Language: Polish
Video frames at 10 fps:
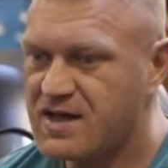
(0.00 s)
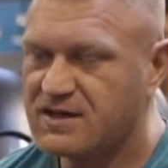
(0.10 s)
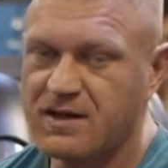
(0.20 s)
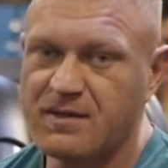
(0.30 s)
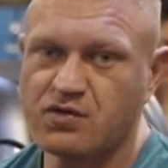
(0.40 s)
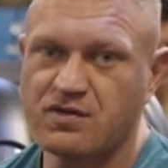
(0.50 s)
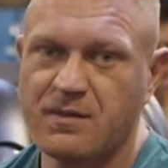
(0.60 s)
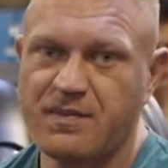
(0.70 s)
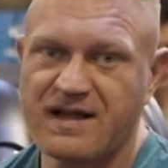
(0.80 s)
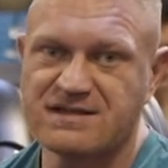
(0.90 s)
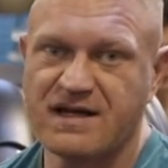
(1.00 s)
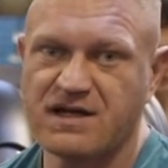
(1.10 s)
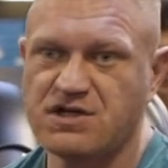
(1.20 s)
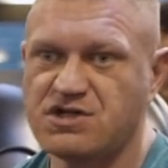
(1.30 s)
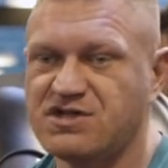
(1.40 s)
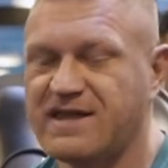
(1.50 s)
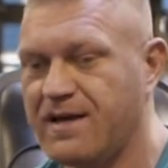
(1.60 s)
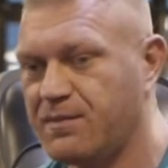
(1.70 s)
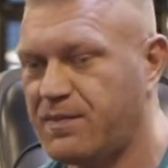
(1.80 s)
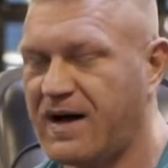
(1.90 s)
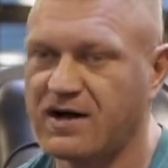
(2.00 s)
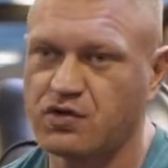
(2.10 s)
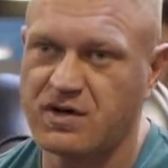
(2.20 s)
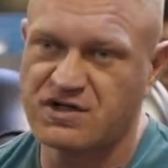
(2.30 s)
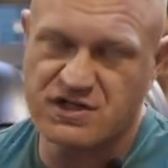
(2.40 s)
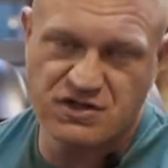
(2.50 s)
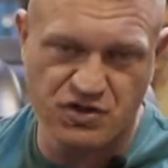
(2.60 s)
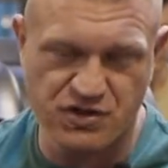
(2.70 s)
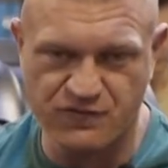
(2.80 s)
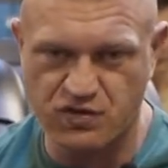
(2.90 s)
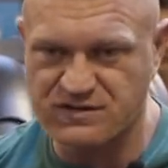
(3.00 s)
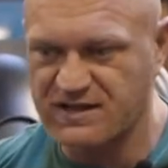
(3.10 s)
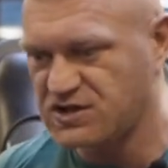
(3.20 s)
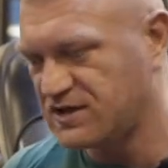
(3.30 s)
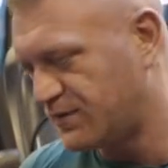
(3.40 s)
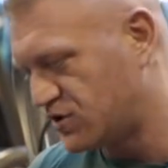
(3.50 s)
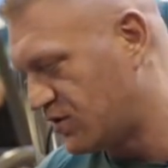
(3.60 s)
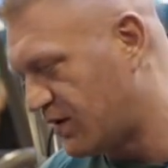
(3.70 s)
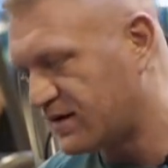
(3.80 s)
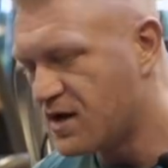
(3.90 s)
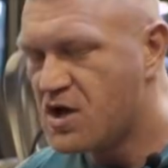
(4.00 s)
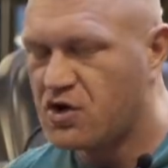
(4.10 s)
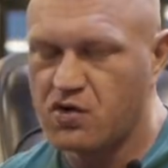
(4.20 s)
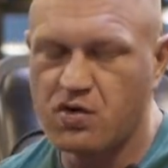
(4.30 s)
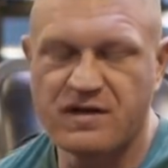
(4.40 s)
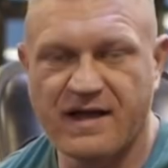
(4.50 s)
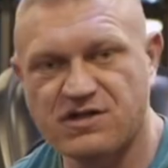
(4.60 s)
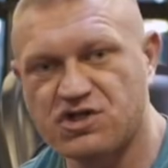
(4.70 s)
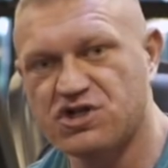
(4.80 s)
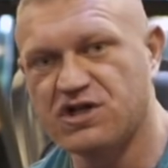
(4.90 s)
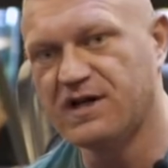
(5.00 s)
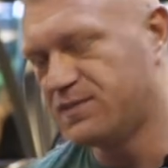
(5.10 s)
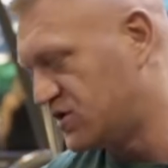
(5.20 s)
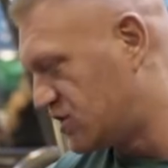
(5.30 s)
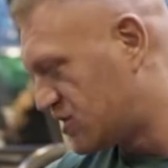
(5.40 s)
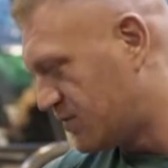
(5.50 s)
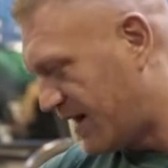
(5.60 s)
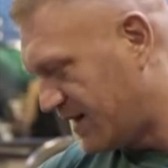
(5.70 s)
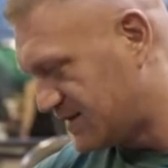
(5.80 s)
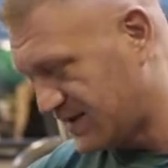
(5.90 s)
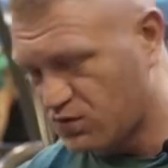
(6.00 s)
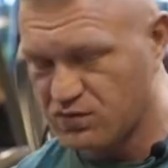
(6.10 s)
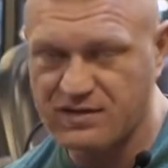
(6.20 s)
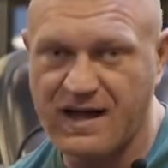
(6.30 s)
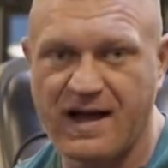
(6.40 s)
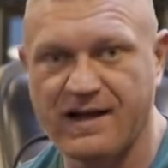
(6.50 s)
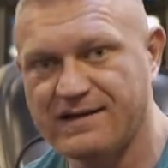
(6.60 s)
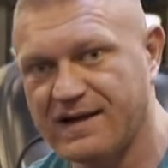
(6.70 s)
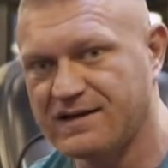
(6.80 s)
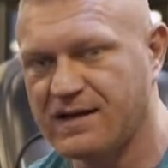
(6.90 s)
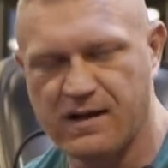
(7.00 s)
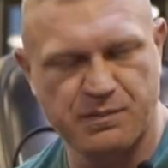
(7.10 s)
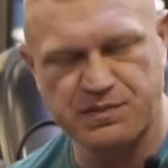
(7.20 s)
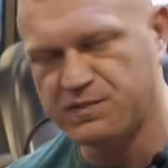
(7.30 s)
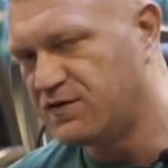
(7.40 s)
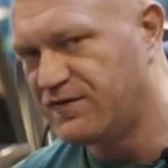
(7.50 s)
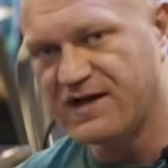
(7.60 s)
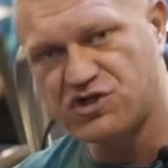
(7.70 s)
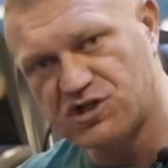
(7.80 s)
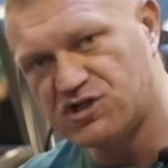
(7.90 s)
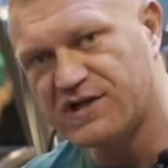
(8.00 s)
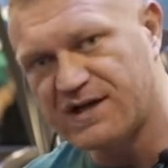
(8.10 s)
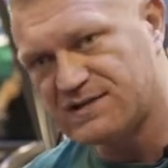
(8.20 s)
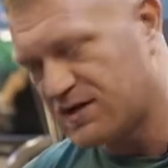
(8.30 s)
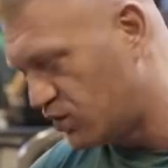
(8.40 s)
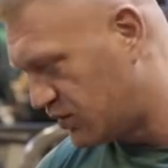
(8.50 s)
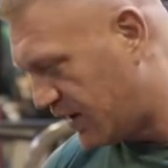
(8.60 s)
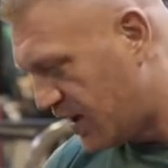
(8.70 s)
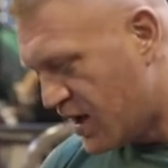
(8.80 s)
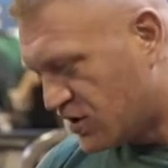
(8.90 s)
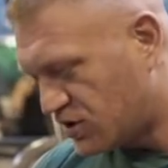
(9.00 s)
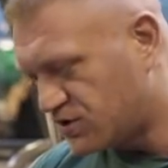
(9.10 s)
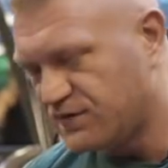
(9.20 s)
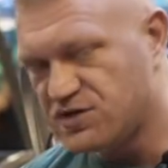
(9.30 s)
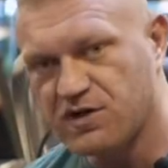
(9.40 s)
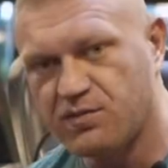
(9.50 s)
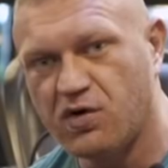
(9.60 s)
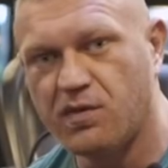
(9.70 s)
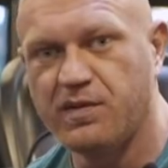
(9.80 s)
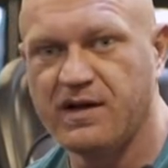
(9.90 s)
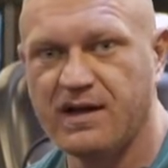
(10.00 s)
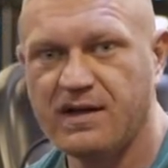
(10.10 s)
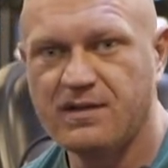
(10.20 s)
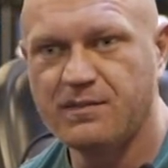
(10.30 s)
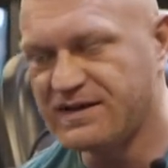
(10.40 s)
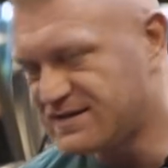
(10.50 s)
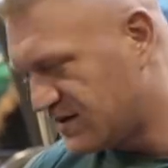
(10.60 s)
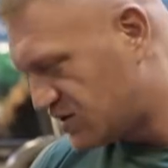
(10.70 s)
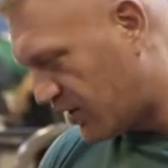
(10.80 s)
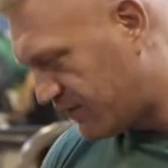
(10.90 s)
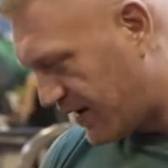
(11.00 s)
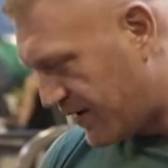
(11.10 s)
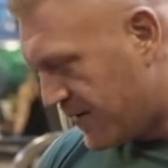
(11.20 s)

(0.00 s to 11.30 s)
Nie ma tutaj pracy jakichś tempa, które często się wrzuca, czyli na przykład ruch na 3, przytrzymanie sekunda i tak 2, 3, 4 sekundy, co oczywiście byłoby bezsensowne.